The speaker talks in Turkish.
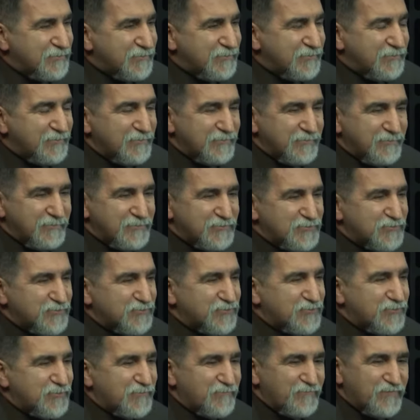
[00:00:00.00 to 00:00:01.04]
E,
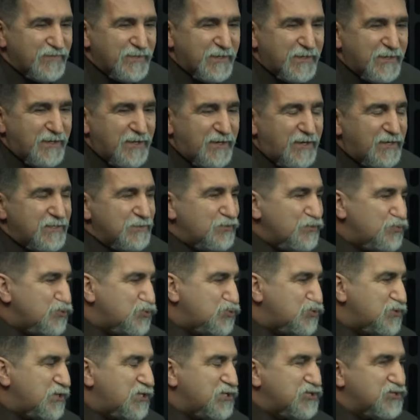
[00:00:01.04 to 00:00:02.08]
çünkü hani bu bir
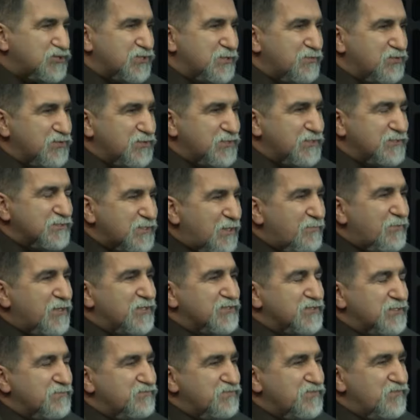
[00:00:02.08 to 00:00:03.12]
süreç tabii ki
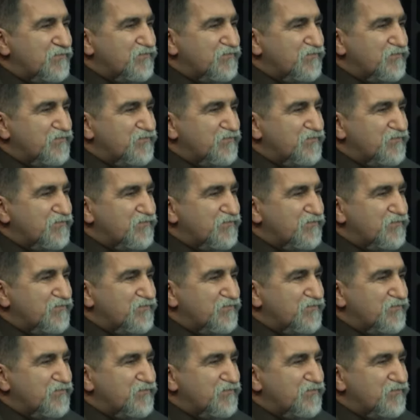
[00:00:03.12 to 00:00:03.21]
zamanda